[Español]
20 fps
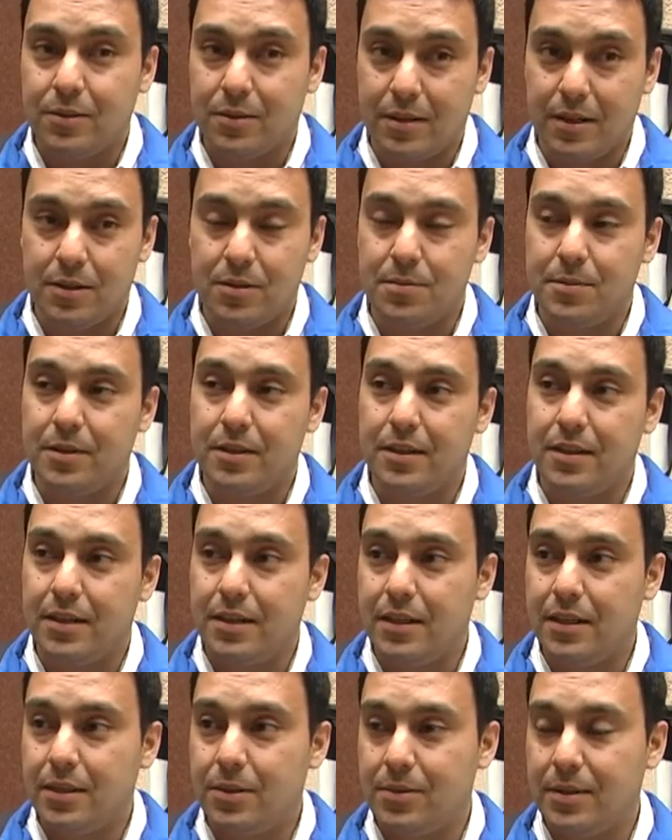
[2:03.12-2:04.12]
toda la
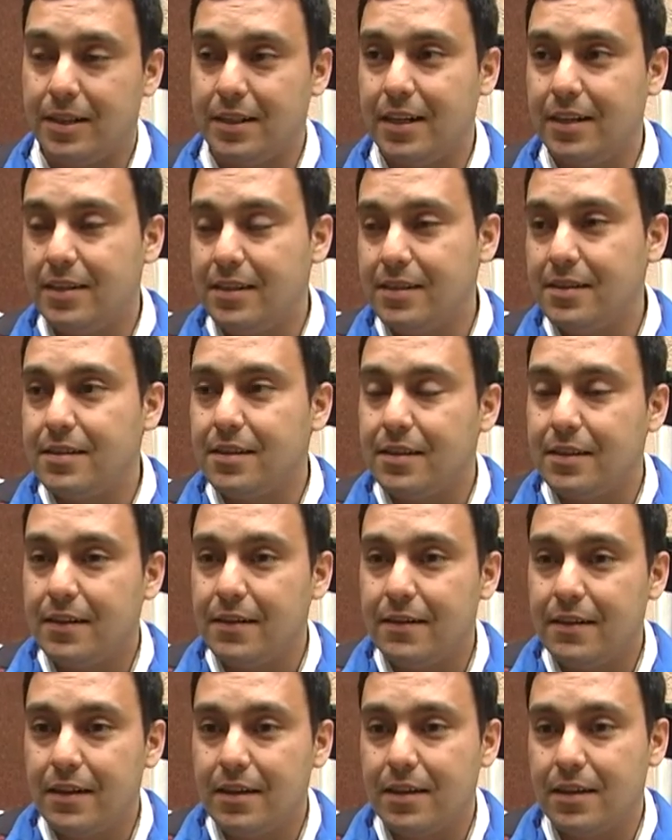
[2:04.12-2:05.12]
comunidad. Es una gran
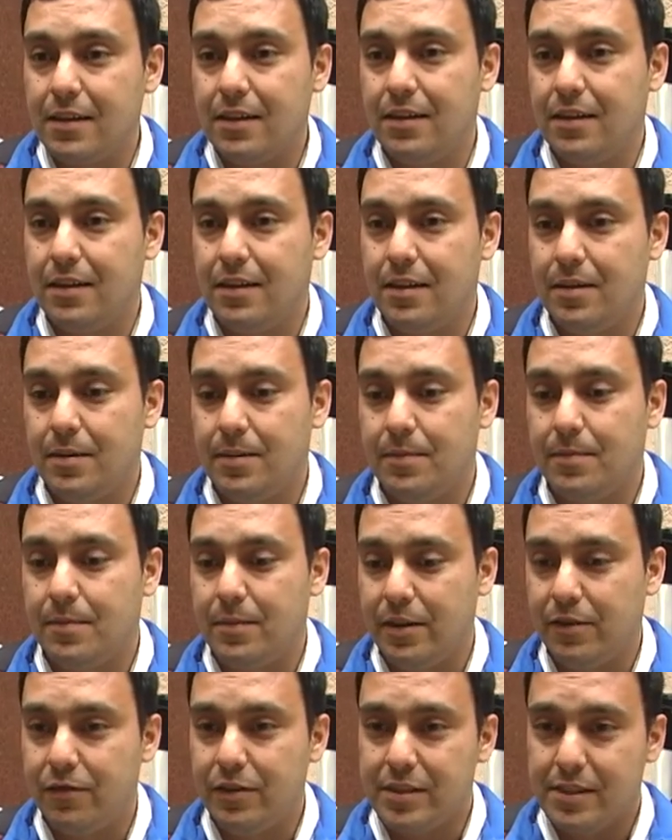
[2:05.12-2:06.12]
iniciativa que
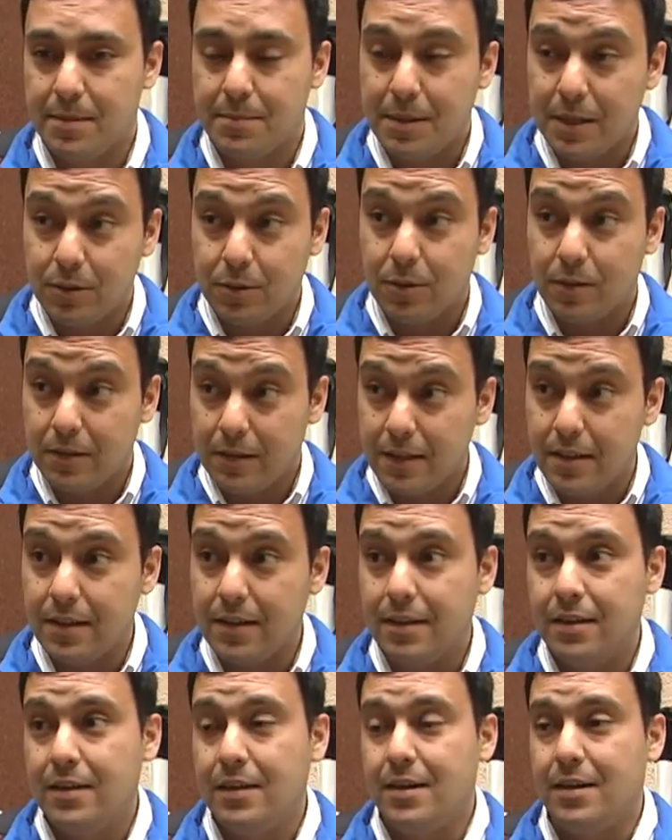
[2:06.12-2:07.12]
beneficia más todavía
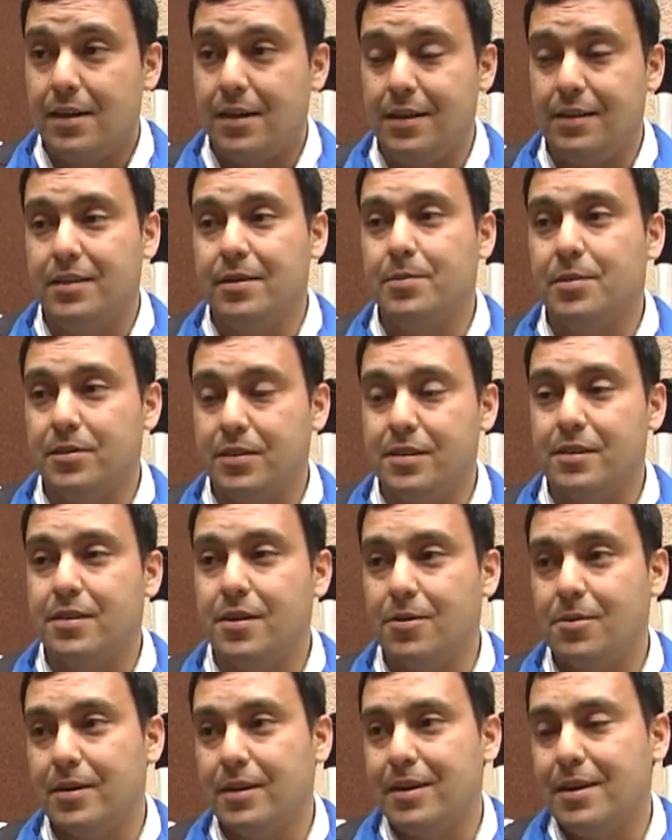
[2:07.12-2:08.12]
al deporte en
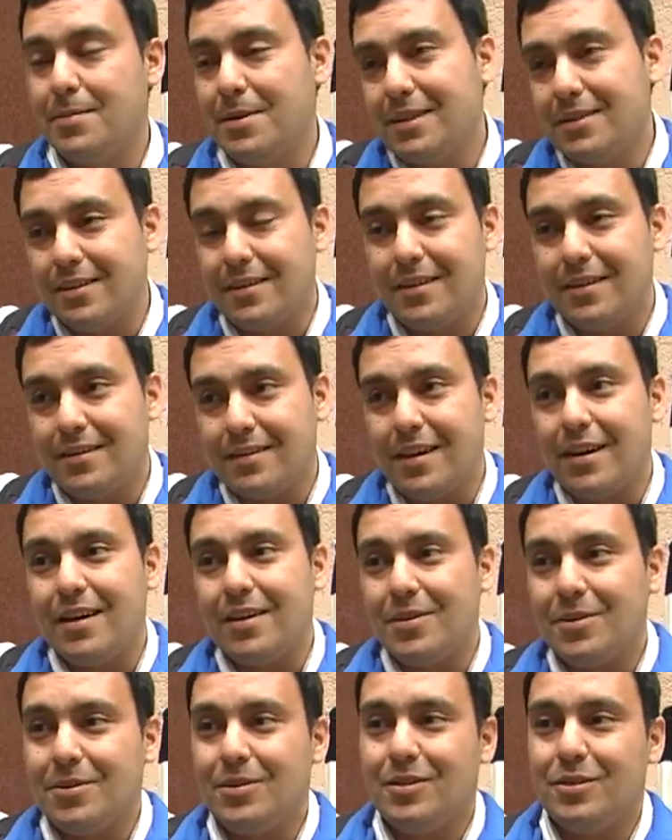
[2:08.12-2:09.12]
San Joaquín, aparte del
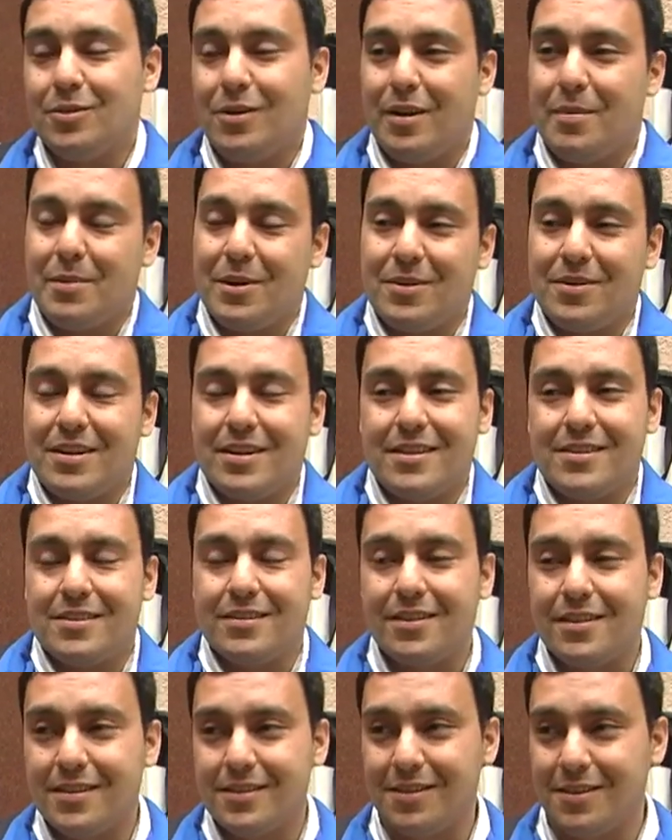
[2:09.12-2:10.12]
estadio y todas las mejoras que se
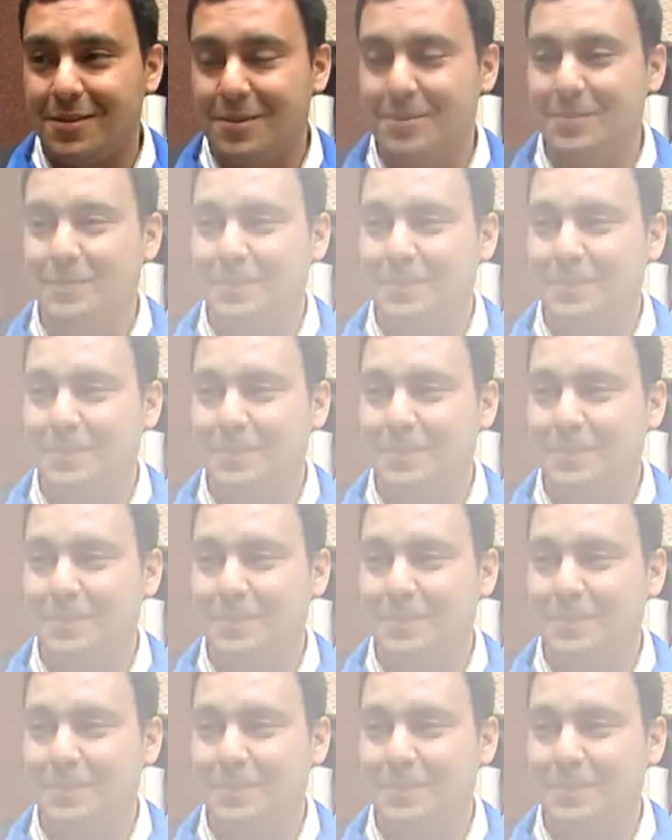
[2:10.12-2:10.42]
están haciendo.